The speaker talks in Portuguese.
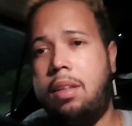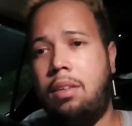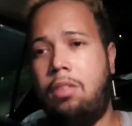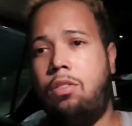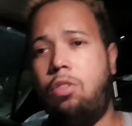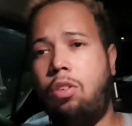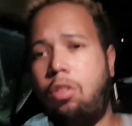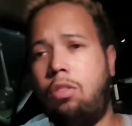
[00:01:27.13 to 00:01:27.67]
De
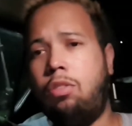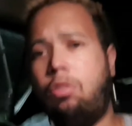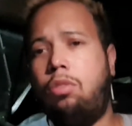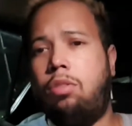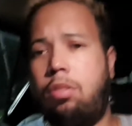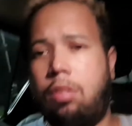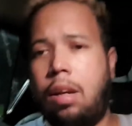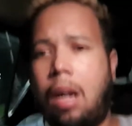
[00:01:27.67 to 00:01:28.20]
todos
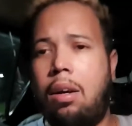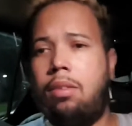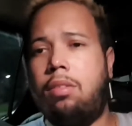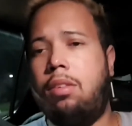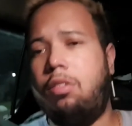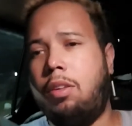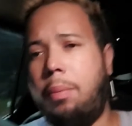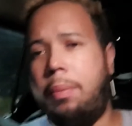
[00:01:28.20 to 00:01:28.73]
os carros
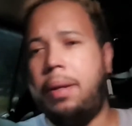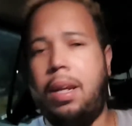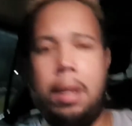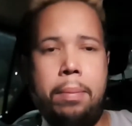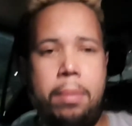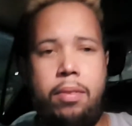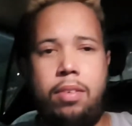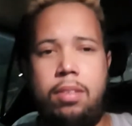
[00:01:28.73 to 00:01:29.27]
que eu já peguei
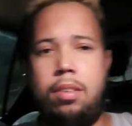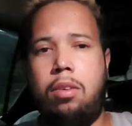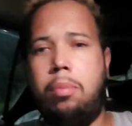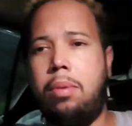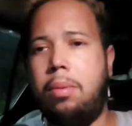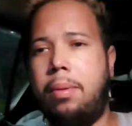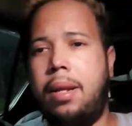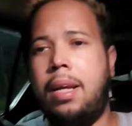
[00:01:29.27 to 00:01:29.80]
para fazer
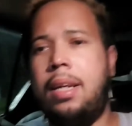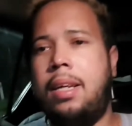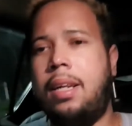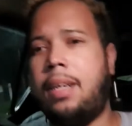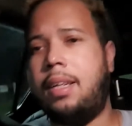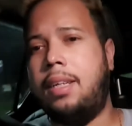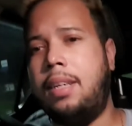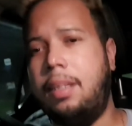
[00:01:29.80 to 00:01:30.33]
Uber Black, a
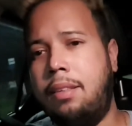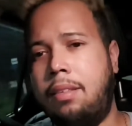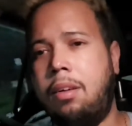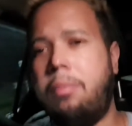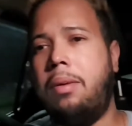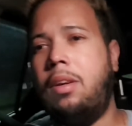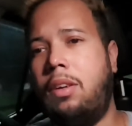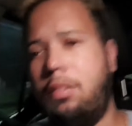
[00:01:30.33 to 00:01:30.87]
Kicks é o
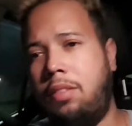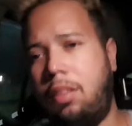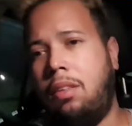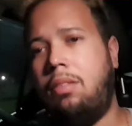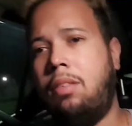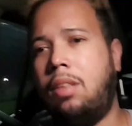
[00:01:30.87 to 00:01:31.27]
melhorzinho.